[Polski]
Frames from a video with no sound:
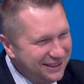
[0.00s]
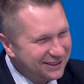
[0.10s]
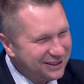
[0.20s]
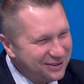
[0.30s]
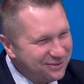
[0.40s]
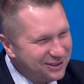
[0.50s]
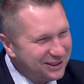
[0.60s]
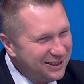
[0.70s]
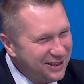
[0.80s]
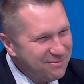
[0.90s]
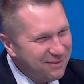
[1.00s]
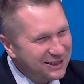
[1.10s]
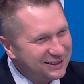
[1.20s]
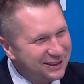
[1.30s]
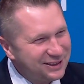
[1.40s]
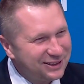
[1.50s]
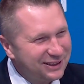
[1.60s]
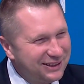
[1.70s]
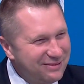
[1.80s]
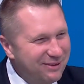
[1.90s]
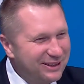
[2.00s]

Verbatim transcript: No ale czy nie można było tego majstersztyk, ogłosić?